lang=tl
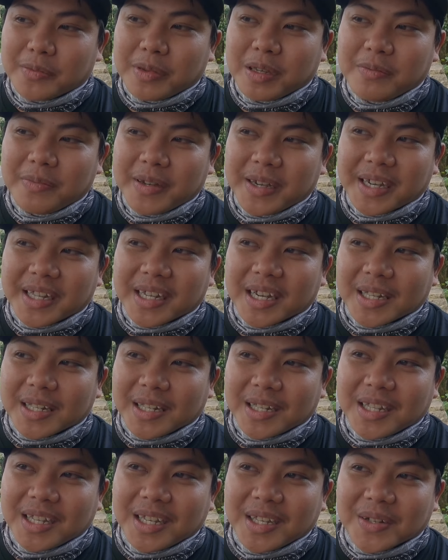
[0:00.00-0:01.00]
nabibigyan
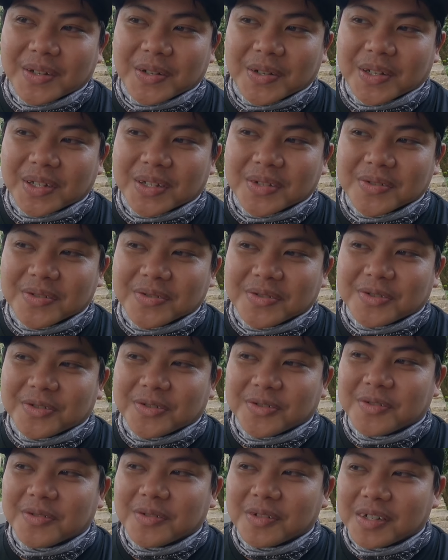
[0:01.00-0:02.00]
natin dito so
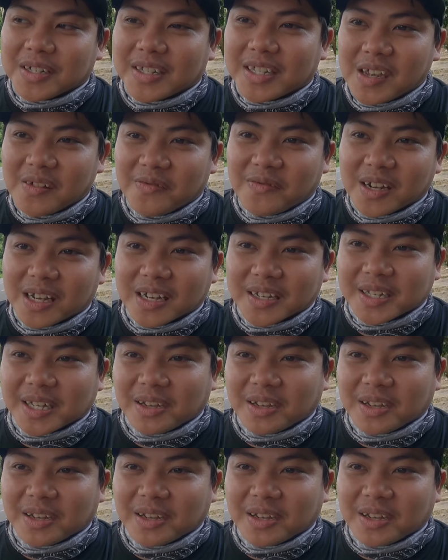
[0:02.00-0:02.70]
safe lang